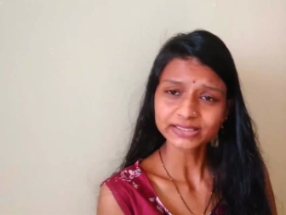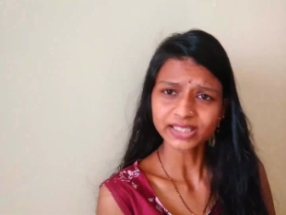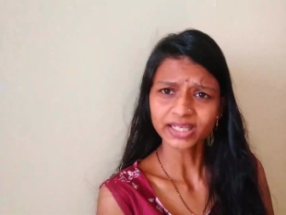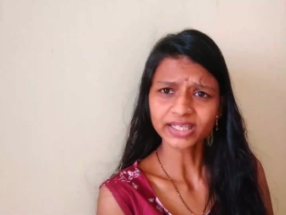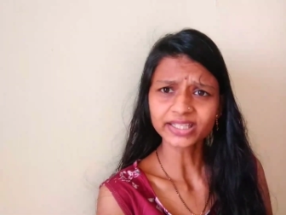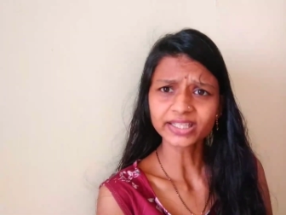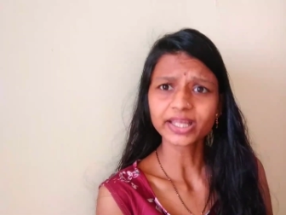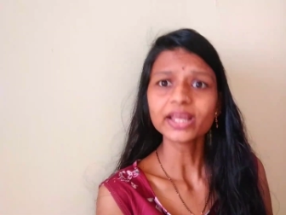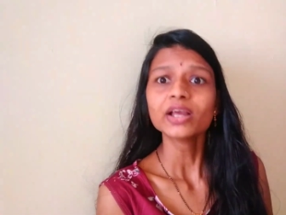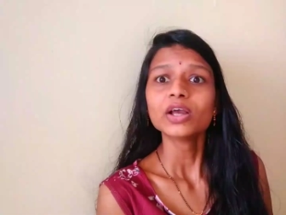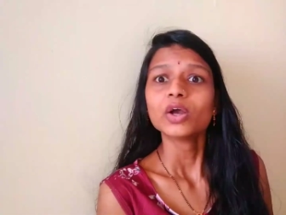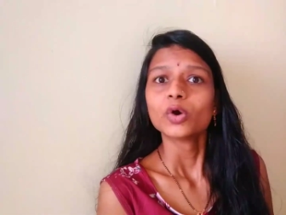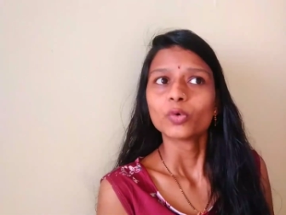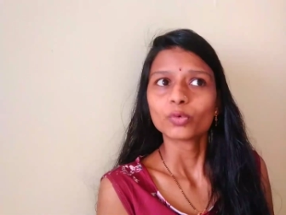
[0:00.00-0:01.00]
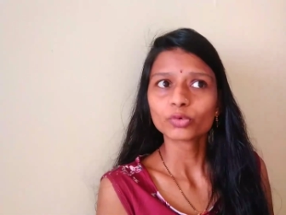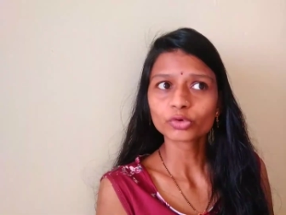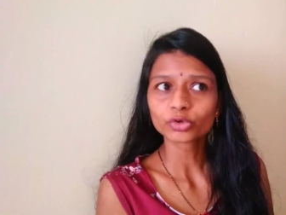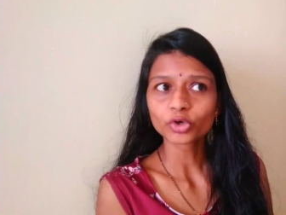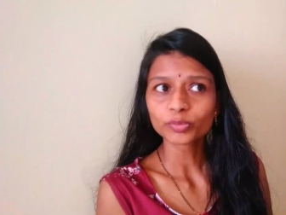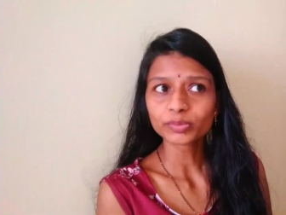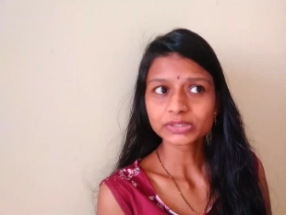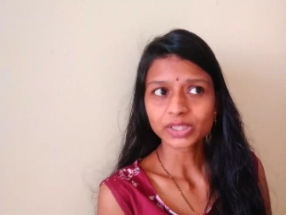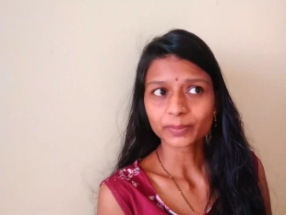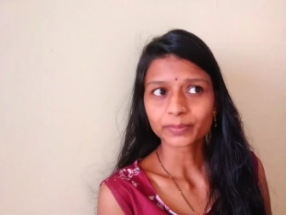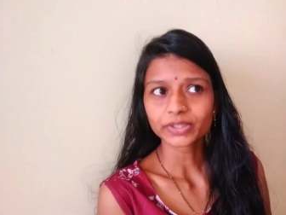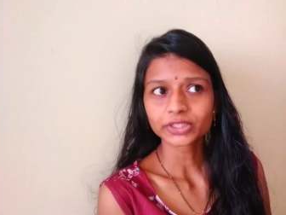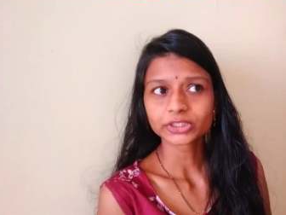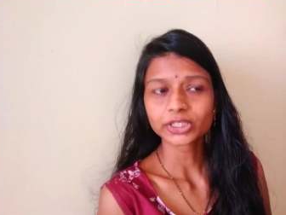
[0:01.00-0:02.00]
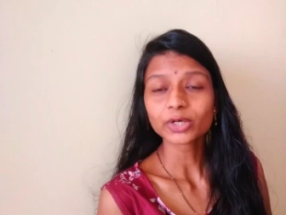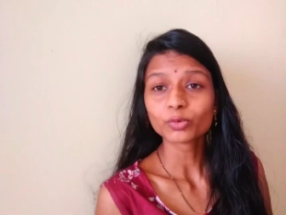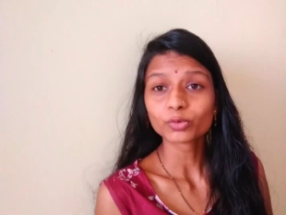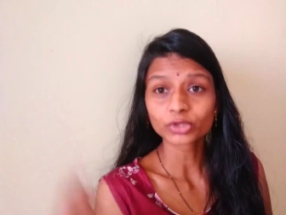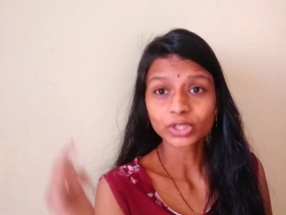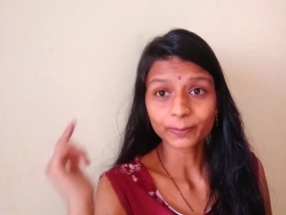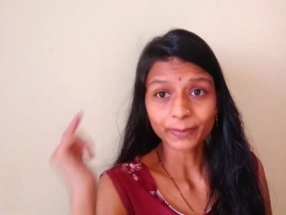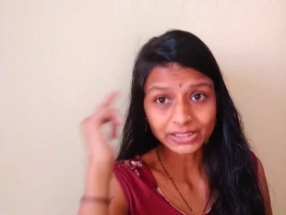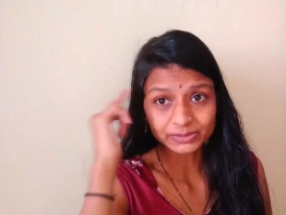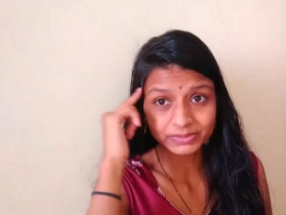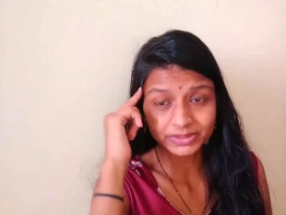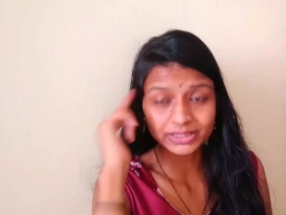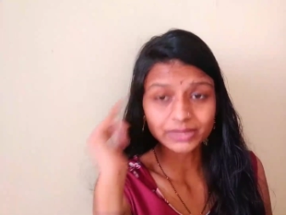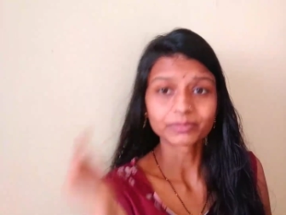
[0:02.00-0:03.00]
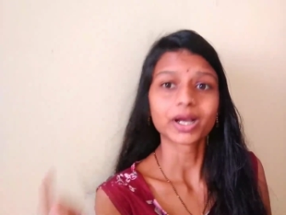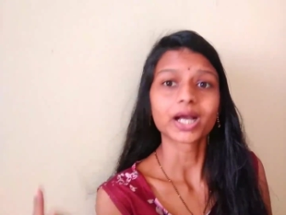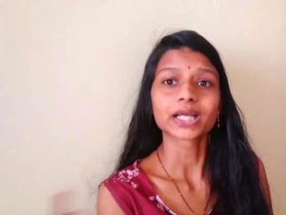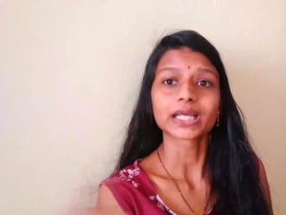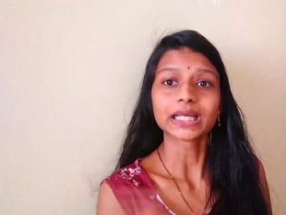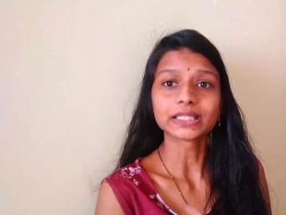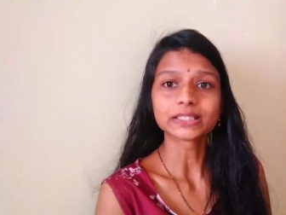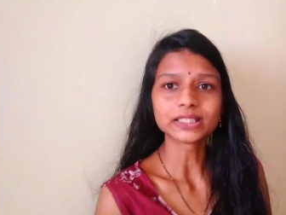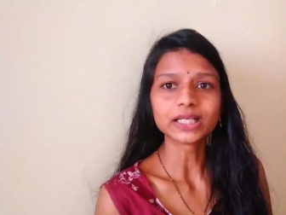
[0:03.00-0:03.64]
ऐसा नहीं है उनको भी समझ है उनके पास भी दिमाग है